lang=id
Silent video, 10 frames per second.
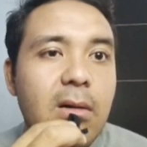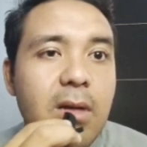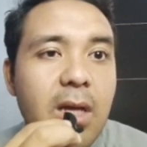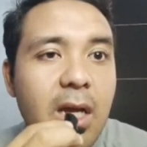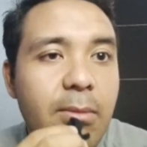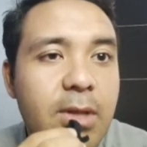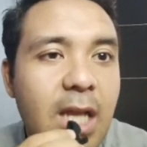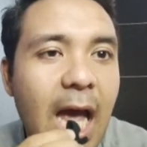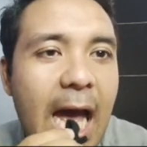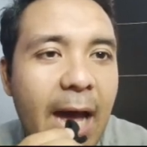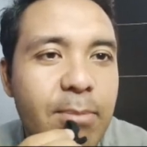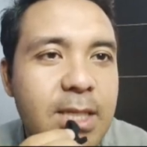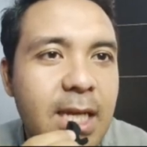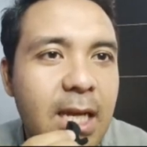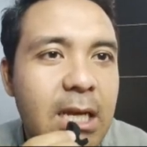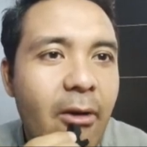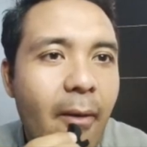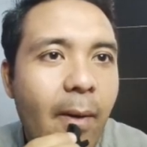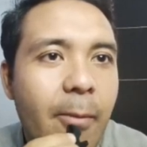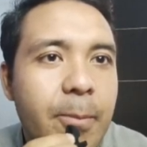oke dapat ini apa sih
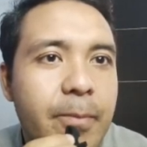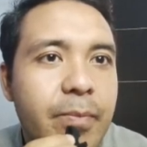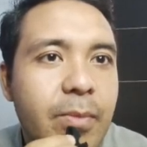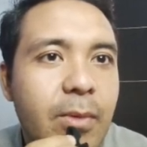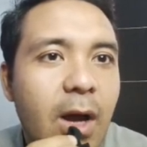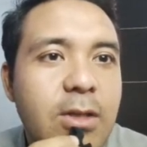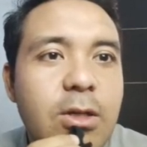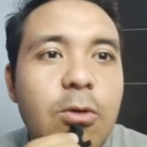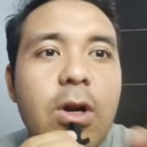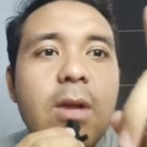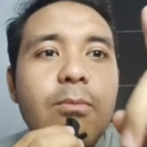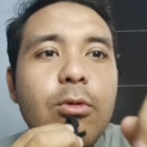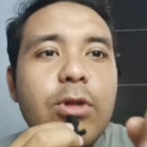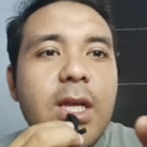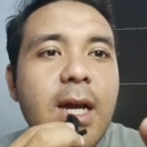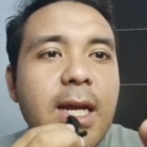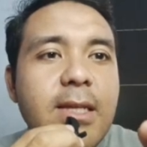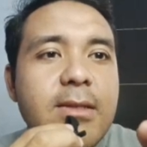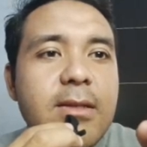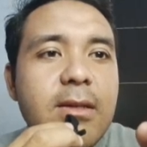anjir gue udah 63
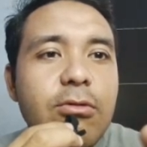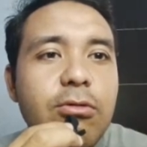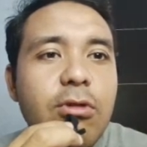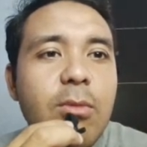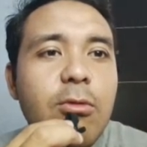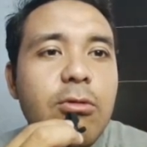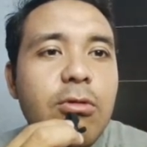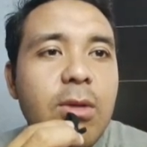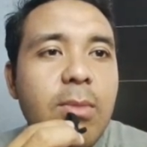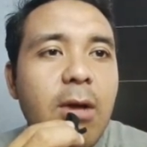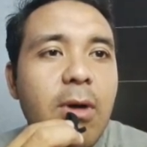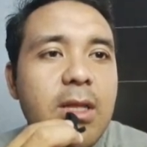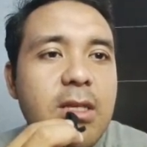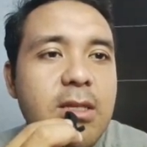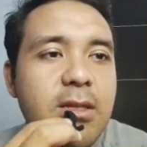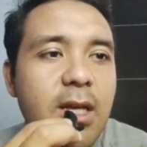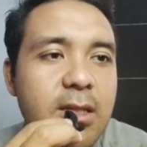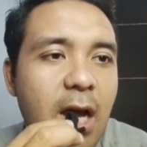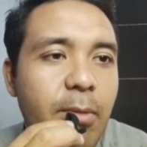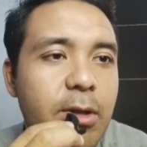guys untuk dibutuhkan melewati
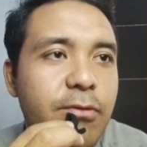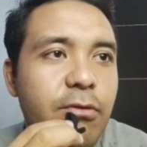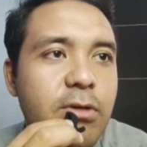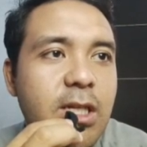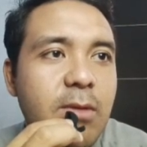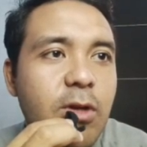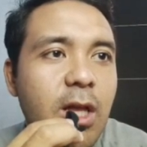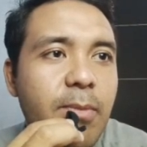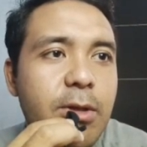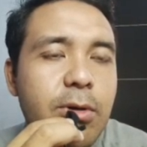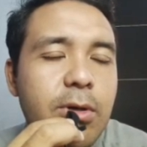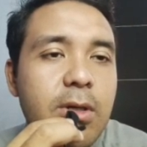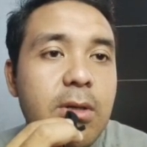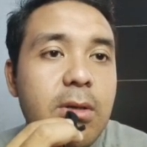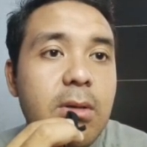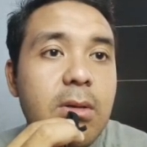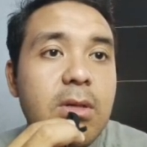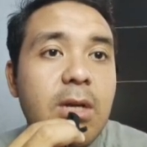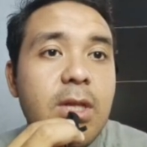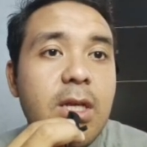stage apa itu fungsinya buat apa itu
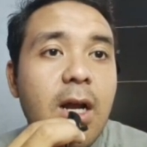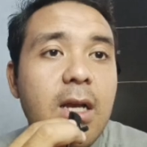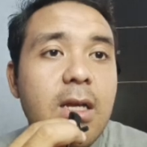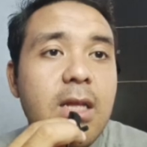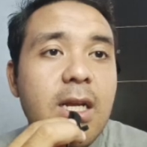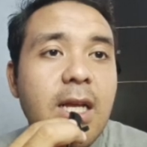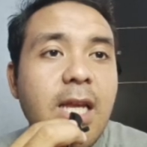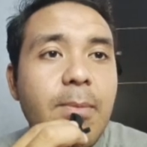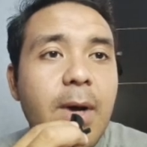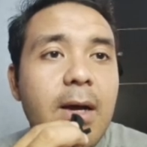dapat tiga lagi tanda tanya